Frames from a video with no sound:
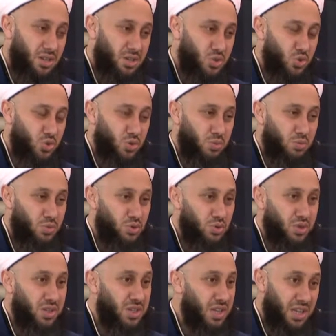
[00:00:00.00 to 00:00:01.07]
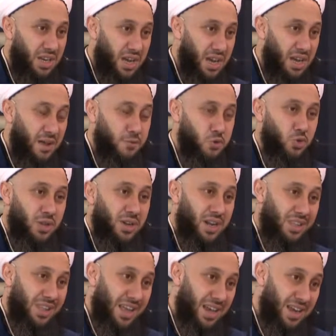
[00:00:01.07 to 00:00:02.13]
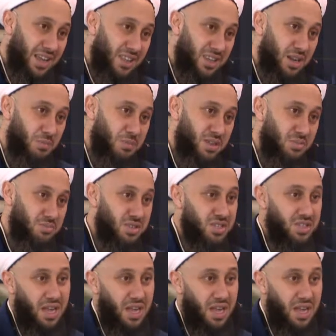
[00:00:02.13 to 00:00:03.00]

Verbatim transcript: Çünkü bunu kinaye lafzı olarak değerlendirebilir miyiz,